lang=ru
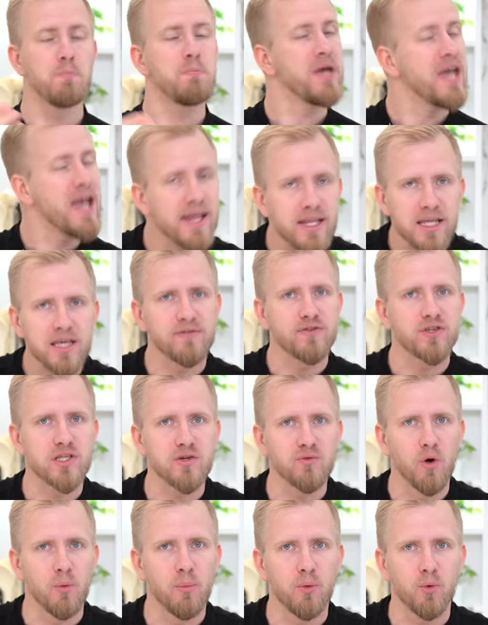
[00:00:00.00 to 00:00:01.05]
менее
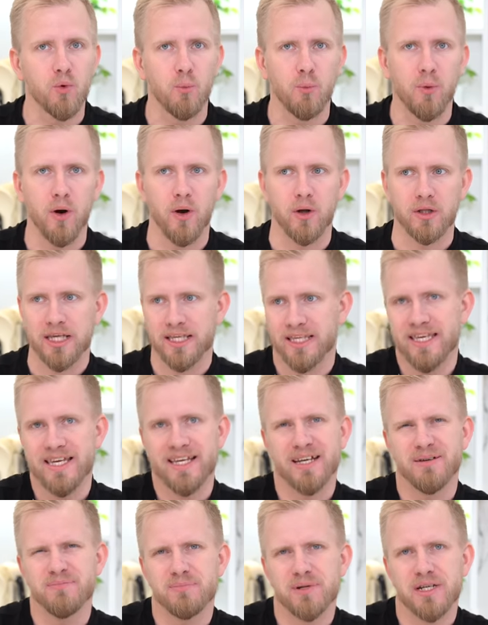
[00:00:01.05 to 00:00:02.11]
всего покупают, какие
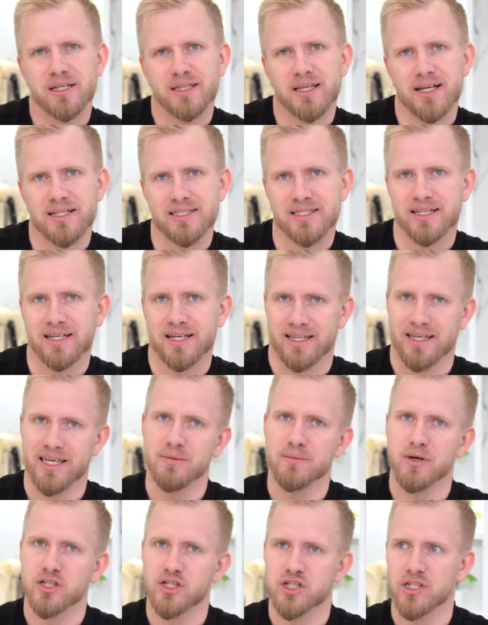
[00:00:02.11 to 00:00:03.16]
комплектации, какие
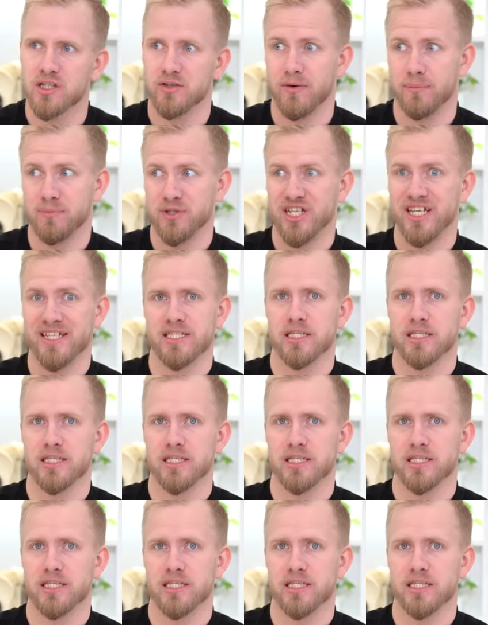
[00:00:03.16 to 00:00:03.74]
машины вообще